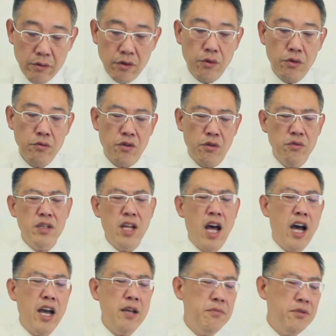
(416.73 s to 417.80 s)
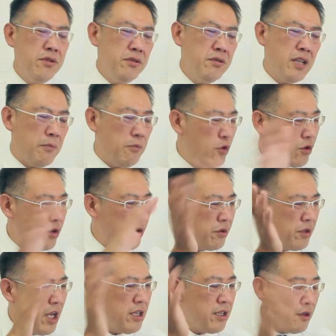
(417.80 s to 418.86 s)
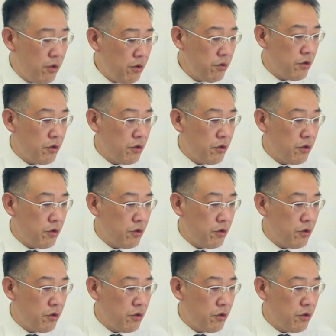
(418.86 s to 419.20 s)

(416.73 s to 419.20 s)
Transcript: そこ、そんなハイブローな目標ないよ。